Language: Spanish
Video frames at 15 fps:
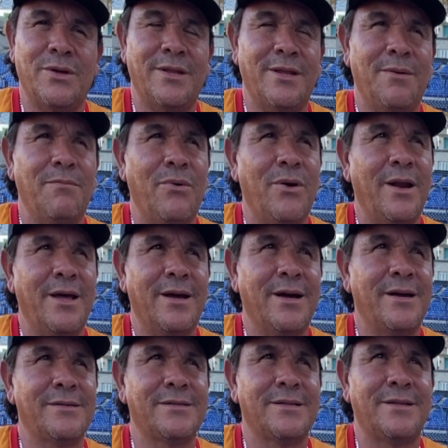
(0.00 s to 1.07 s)
hasta en bola de
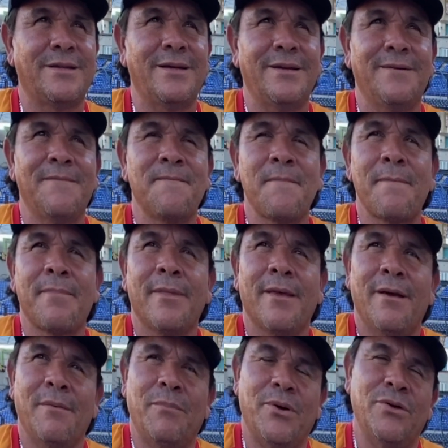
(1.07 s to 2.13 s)
calcetín.
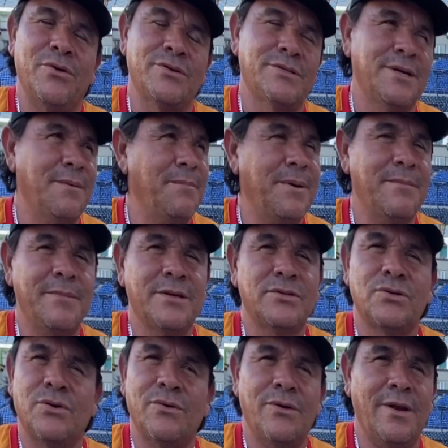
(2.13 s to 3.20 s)
Pues yo siempre
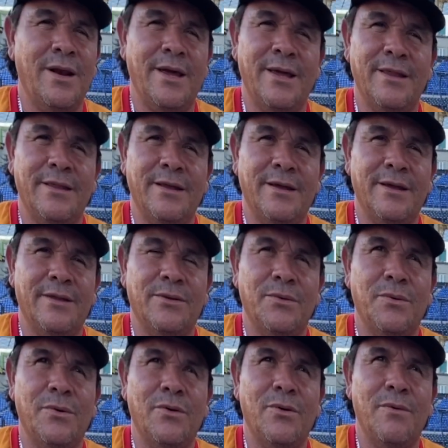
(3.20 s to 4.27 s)
menciono a la gente que
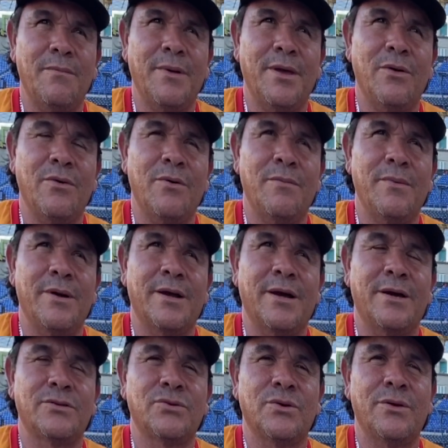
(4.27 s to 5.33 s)
estuvo conmigo, como el
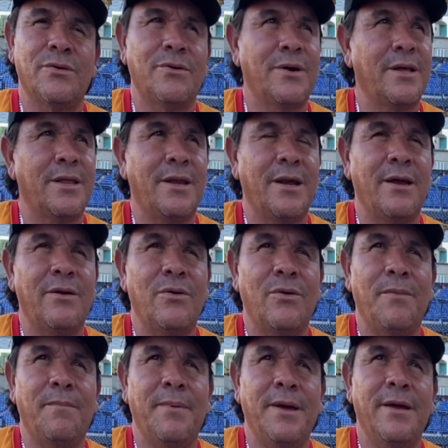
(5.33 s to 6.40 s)
caso de don Adrián
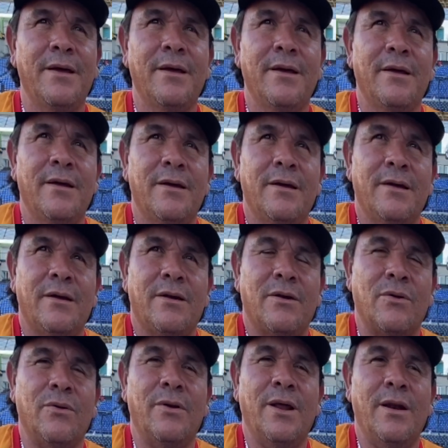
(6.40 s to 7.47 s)
López,
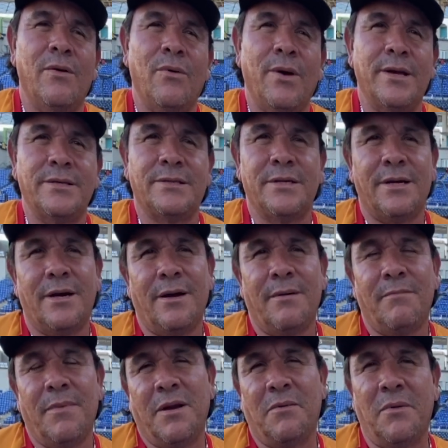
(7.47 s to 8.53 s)
Ronald Loaiziga,
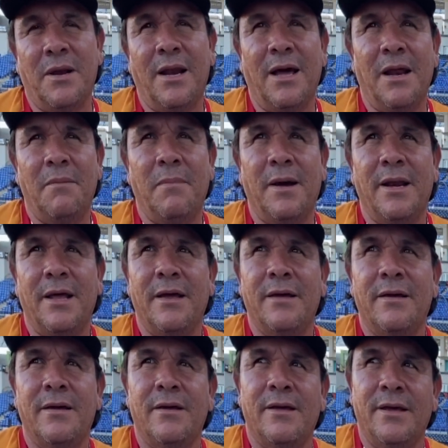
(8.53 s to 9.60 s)
Manuel Álvarez
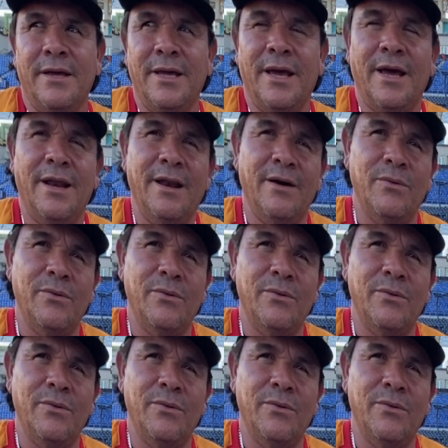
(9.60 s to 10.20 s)
y ya en la